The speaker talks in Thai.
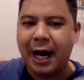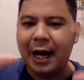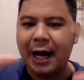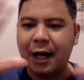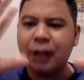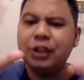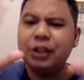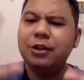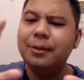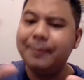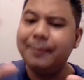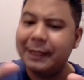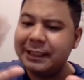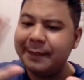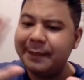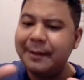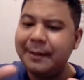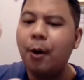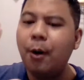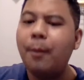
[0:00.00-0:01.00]
ก็เหมือนจะ
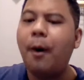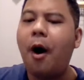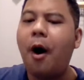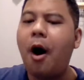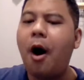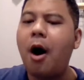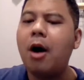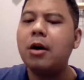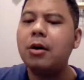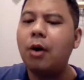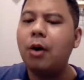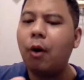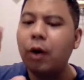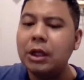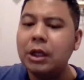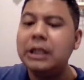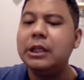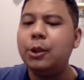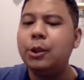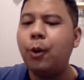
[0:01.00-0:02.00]
มีพวกพ้องคน
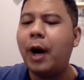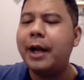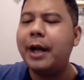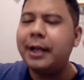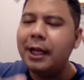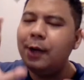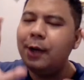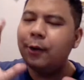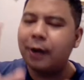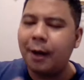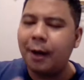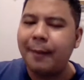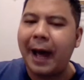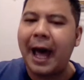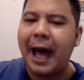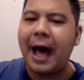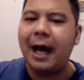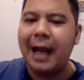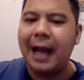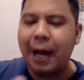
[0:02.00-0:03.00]
อื่นด้วยที่หลุดเข้ามา
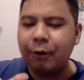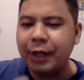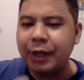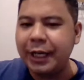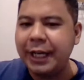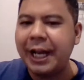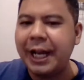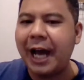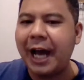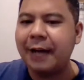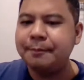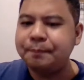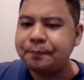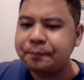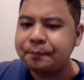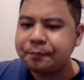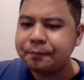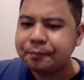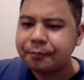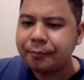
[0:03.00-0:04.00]
แล้วทีนี้เนี่ย
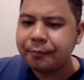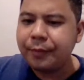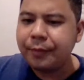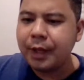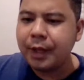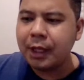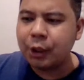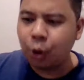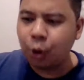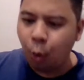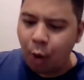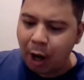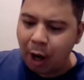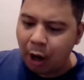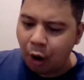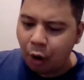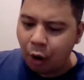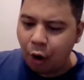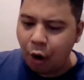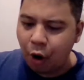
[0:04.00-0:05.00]
ตัวข
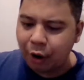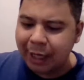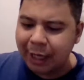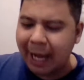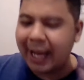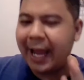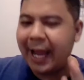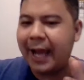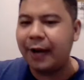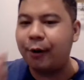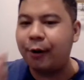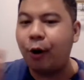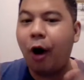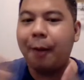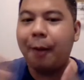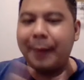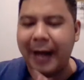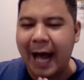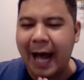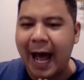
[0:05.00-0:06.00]
องนางเอกรอด
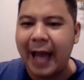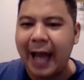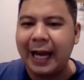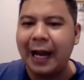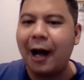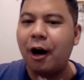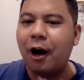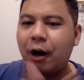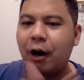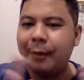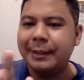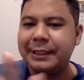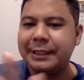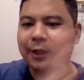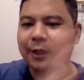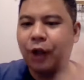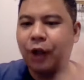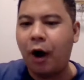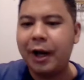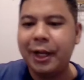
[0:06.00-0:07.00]
มาได้แล้วเขาก็มาเจอ
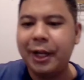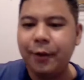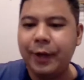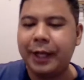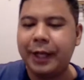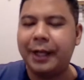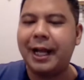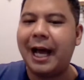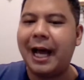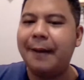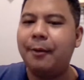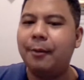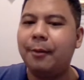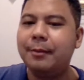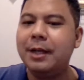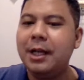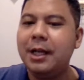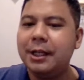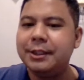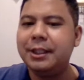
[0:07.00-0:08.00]
กับทอดฮิวอิตนะครับผม
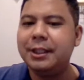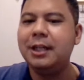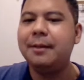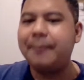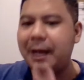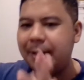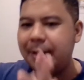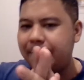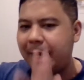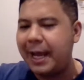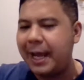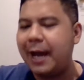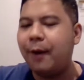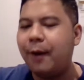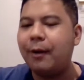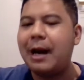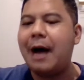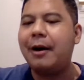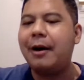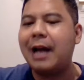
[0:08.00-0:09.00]
ซึ่งเป็นพระเอกขอ
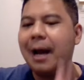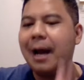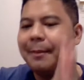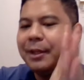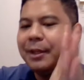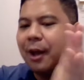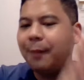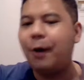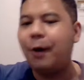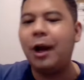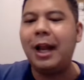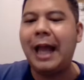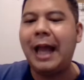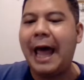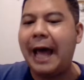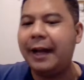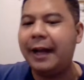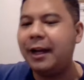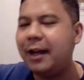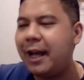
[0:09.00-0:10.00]
งเรานะครับพี่ทอมฮอลแล
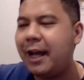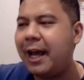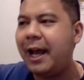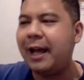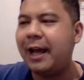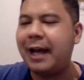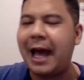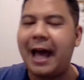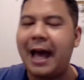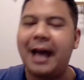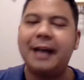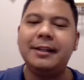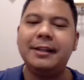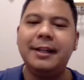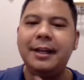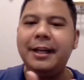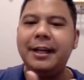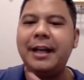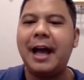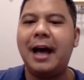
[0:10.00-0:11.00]
นด์นั่นเองอ่าที
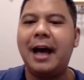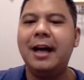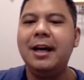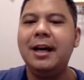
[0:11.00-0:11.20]
นี้เนี่ย